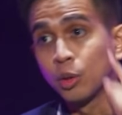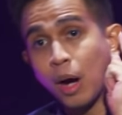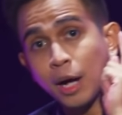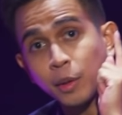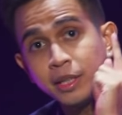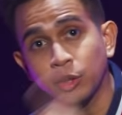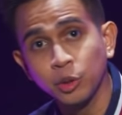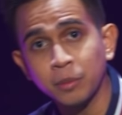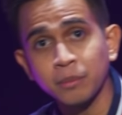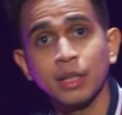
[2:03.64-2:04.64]
Gue akuin
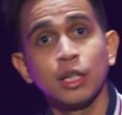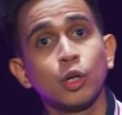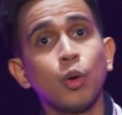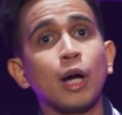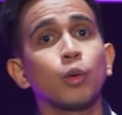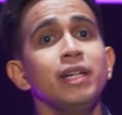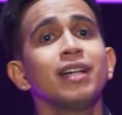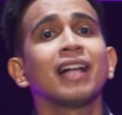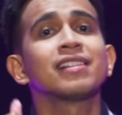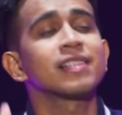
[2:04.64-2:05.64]
itu, gue akuin
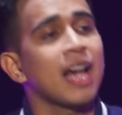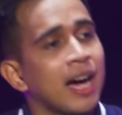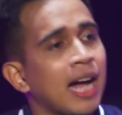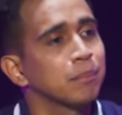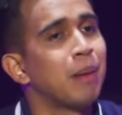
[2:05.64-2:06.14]
dengan sangat